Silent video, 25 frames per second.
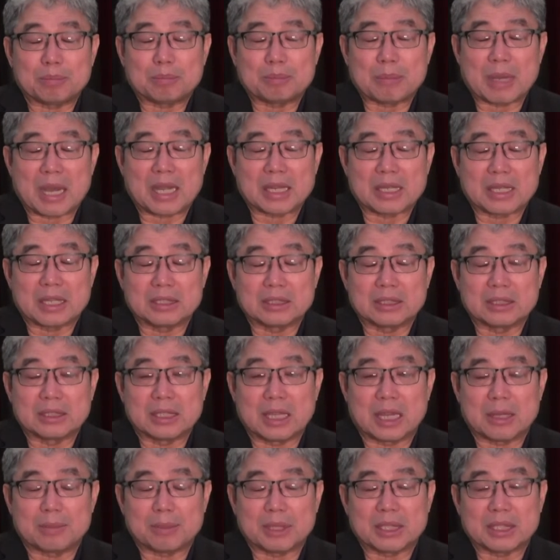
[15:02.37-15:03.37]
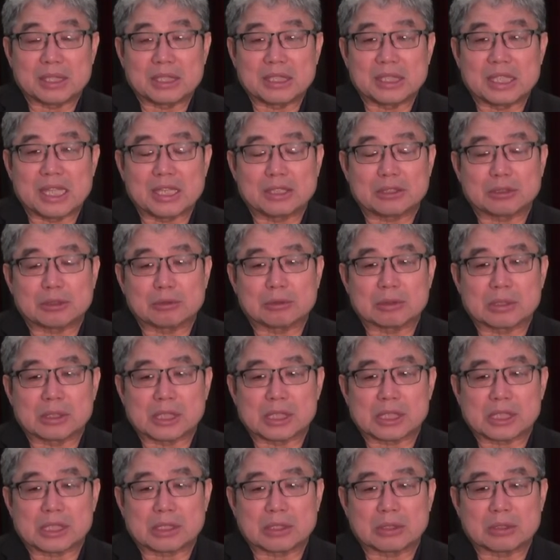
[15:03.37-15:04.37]
말에 의하면 예수
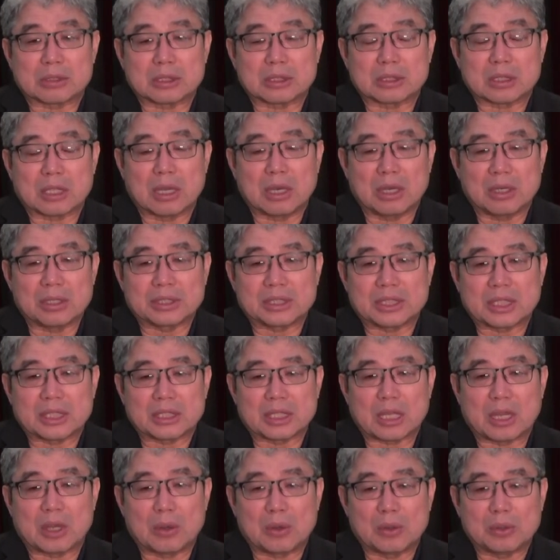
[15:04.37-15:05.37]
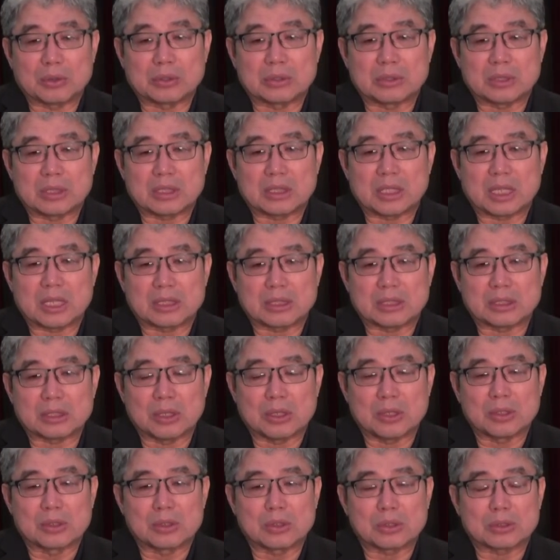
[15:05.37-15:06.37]
그리스도는 어제나 오늘이나
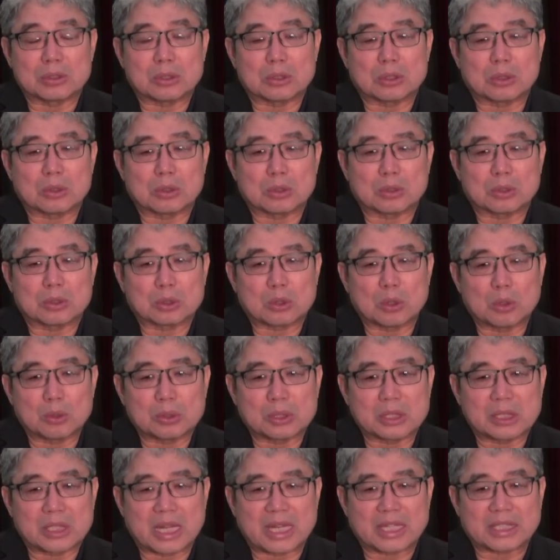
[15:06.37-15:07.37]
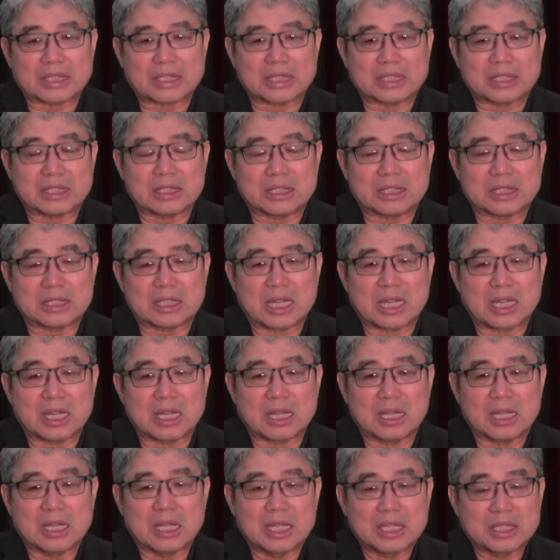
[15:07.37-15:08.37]
영원토록
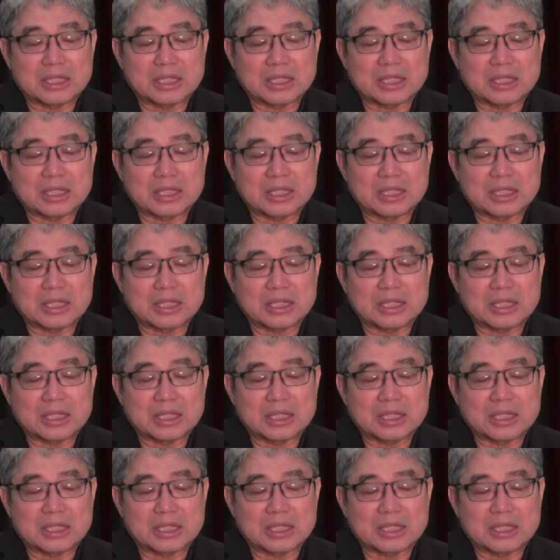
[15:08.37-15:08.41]
동일하시느니라.